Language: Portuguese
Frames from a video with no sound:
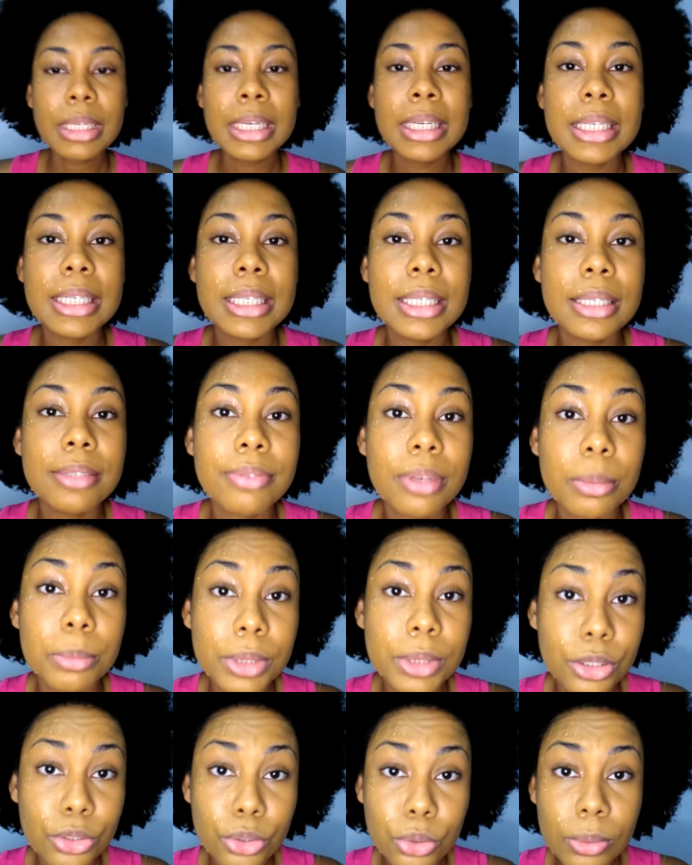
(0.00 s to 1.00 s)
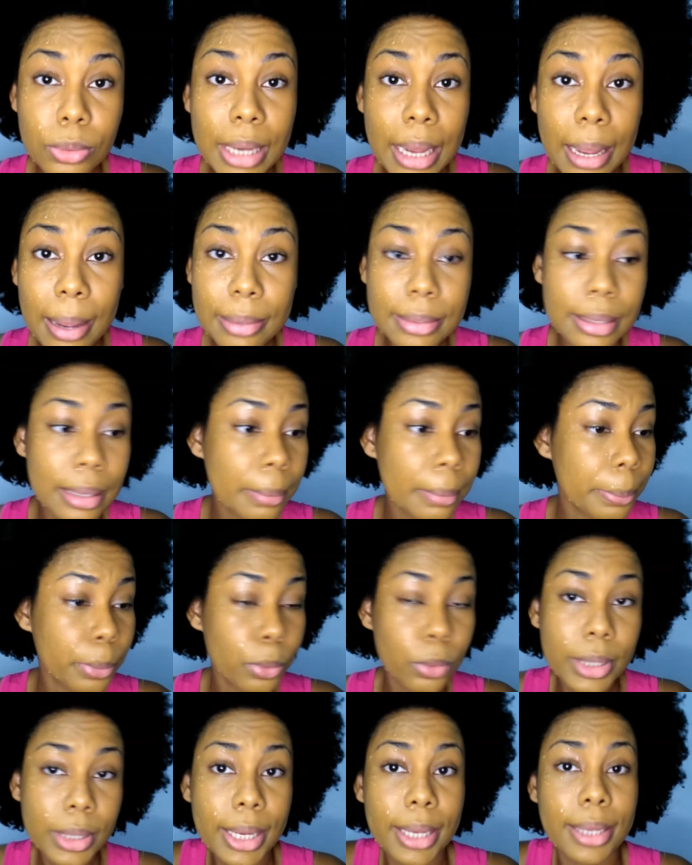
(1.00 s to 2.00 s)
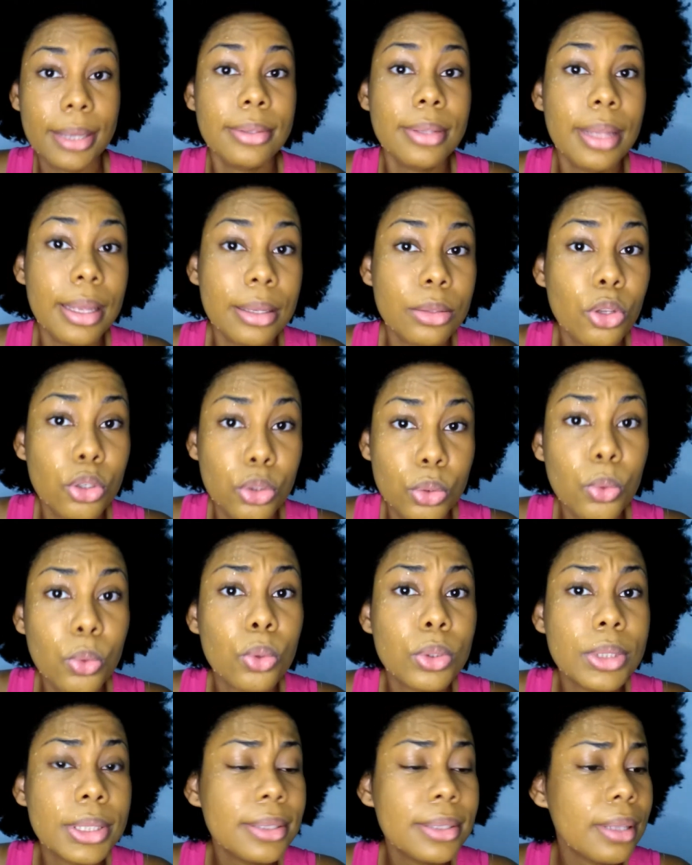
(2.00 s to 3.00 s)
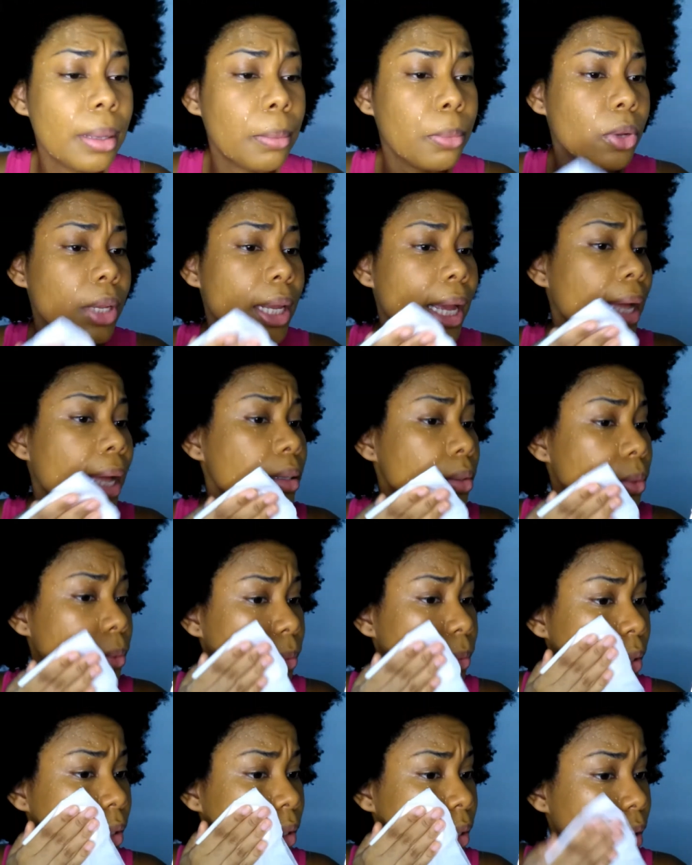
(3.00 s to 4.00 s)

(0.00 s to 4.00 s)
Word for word: e vamos enxugar, né? Porque né, nosso rosto está molhado.